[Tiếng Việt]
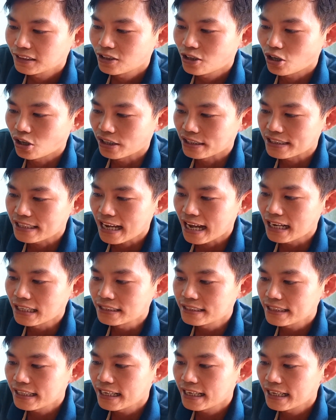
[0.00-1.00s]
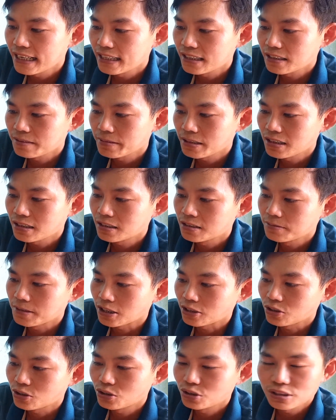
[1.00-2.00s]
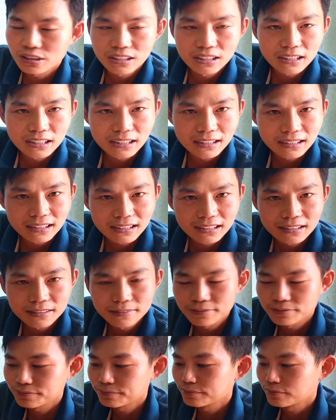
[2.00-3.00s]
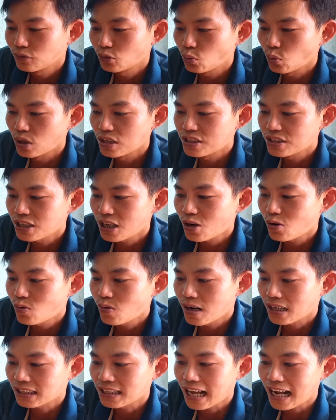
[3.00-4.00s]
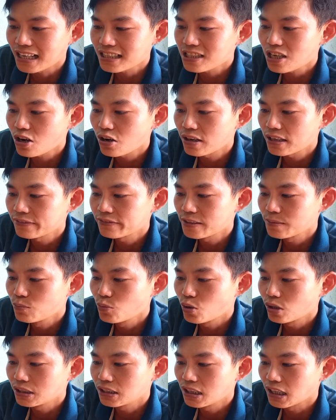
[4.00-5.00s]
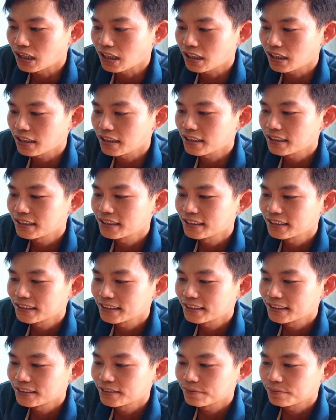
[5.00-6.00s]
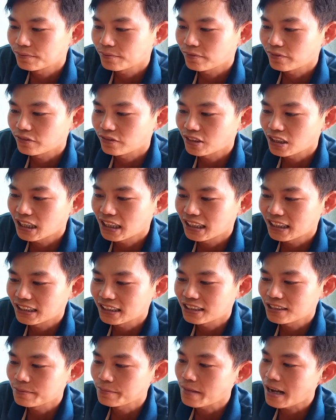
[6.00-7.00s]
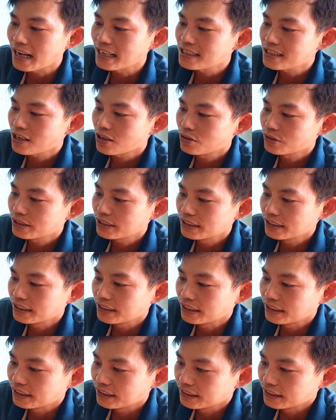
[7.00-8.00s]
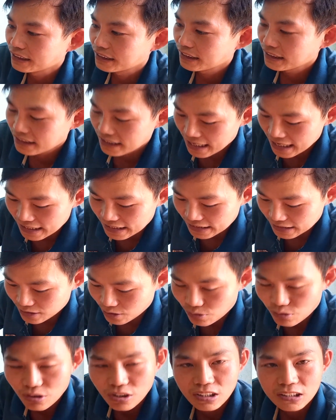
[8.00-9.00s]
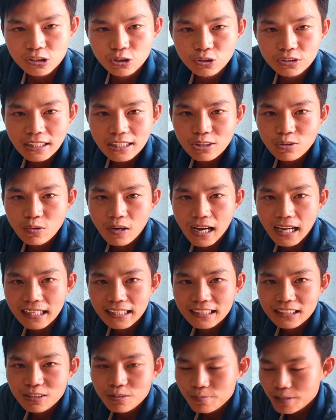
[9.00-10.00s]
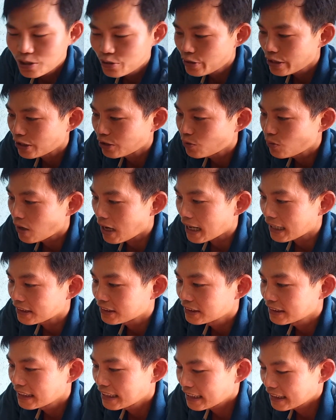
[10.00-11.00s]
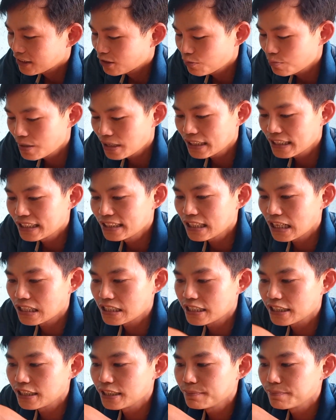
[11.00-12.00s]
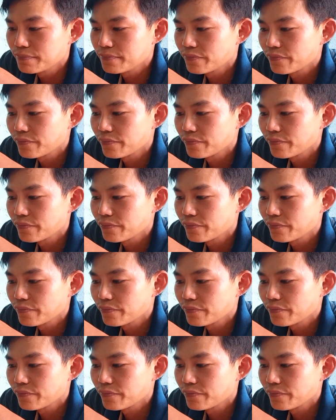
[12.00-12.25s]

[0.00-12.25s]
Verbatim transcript: hỏi chán chê rồi bắt đầu bảo thôi uh, tuần sau hoặc tháng sau em mới mua được. Và mãi sau thì, thì lại không có số tài khoản này, không biết chuyển khoản, rồi lại không biết đi nhận chim,